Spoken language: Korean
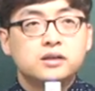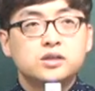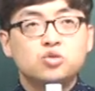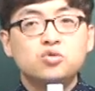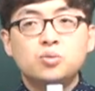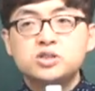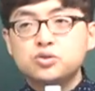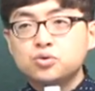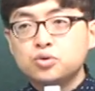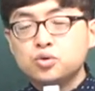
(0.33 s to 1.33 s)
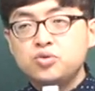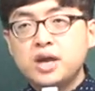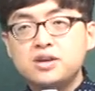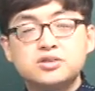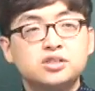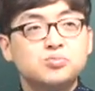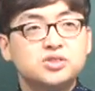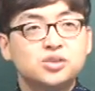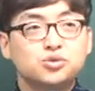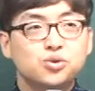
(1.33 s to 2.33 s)
자, 순서 문제도 그렇고 뒤에 이어지는
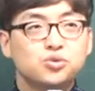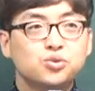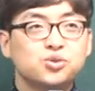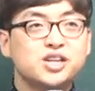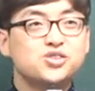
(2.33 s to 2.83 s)
문제들도 그렇고